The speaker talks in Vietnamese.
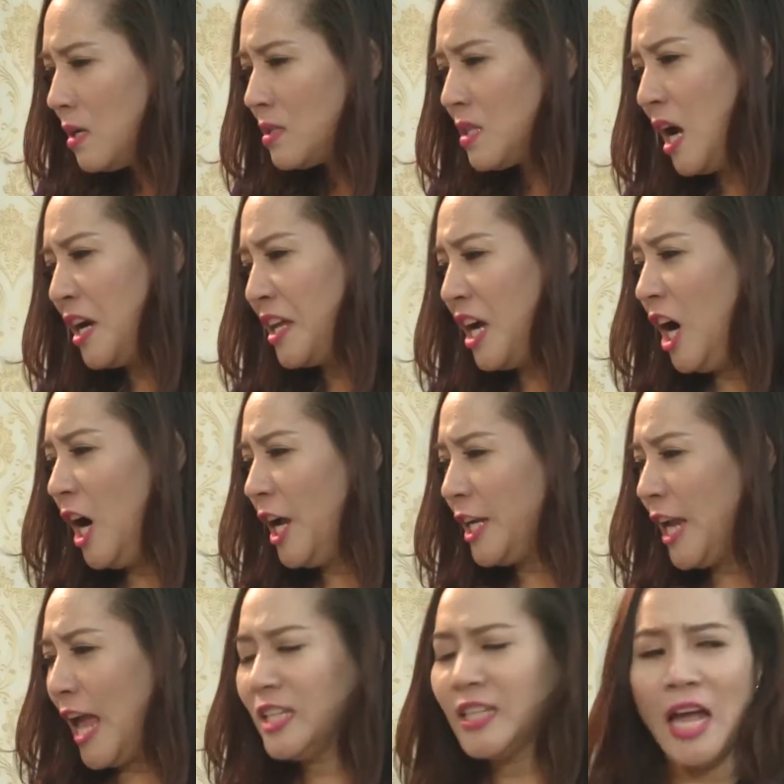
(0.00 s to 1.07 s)
rồi ơi,
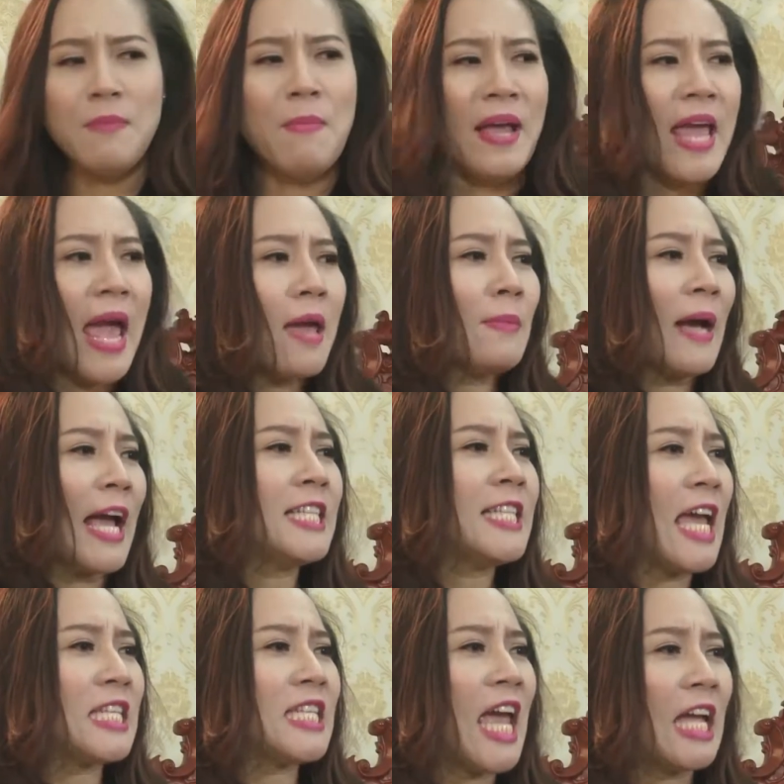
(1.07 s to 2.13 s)
đến thấy mấy em cái
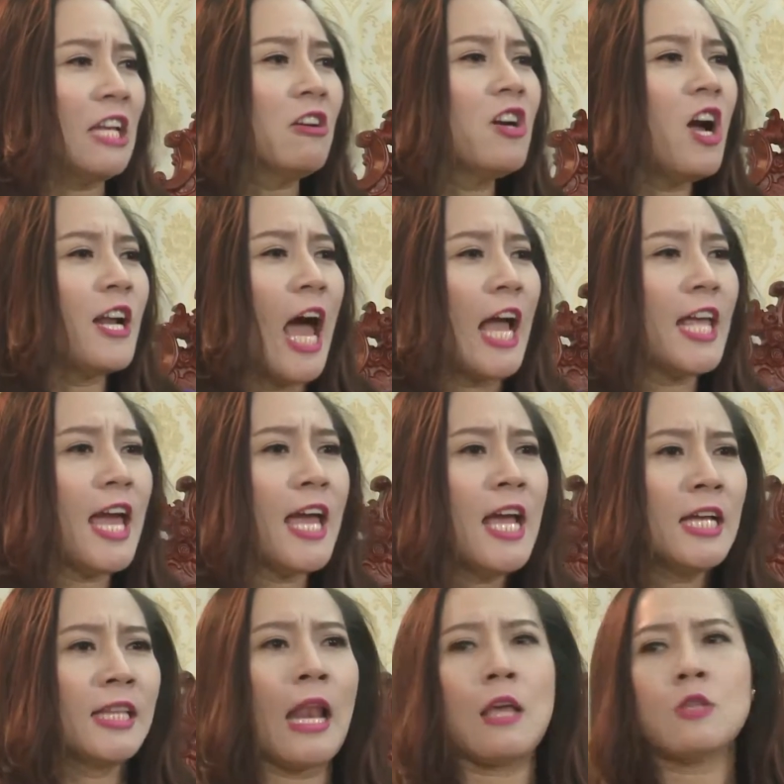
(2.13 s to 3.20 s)
trẻ trẻ đứng ở đấy ấy,
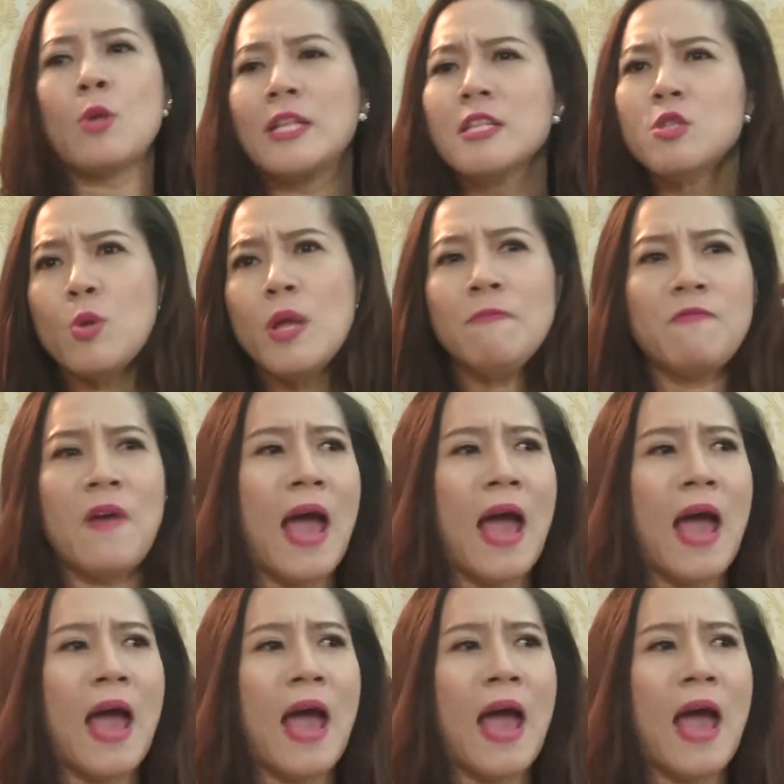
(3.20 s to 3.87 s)
thật là xoắn suýt